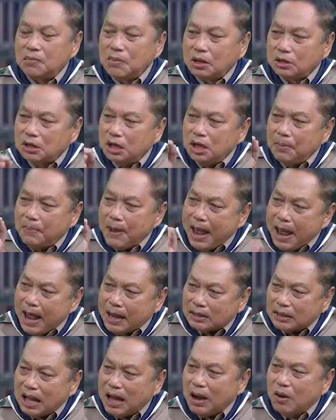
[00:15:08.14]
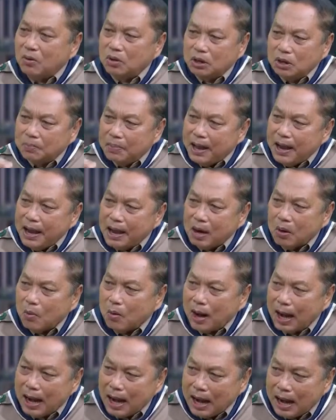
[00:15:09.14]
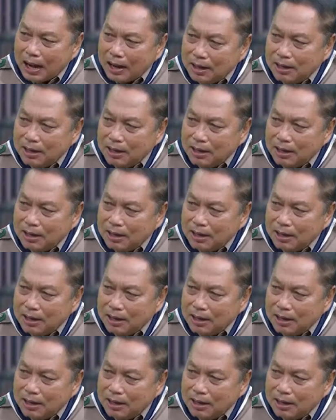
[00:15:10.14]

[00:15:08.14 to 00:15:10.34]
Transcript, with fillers: ซึ่งบางทีแพงเท่าหรือแพงกว่า